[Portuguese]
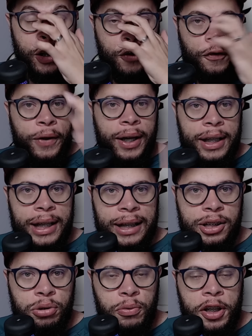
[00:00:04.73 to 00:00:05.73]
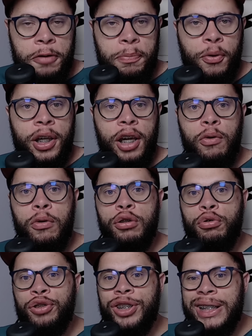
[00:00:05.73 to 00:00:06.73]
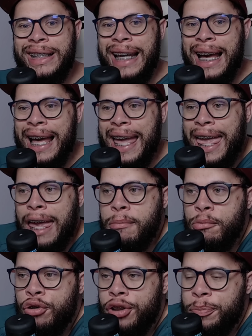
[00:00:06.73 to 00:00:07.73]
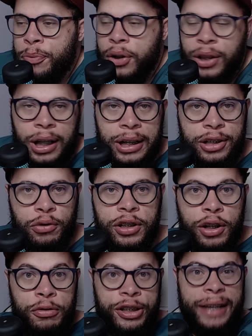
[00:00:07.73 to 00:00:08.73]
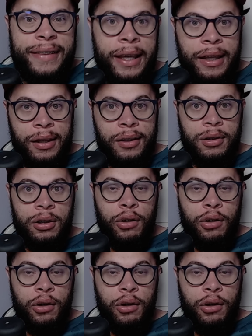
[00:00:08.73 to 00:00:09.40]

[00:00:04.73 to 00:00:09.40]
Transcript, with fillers: Fica ligadinho aqui porque hoje o dia é muito importante. Hoje é o dia D.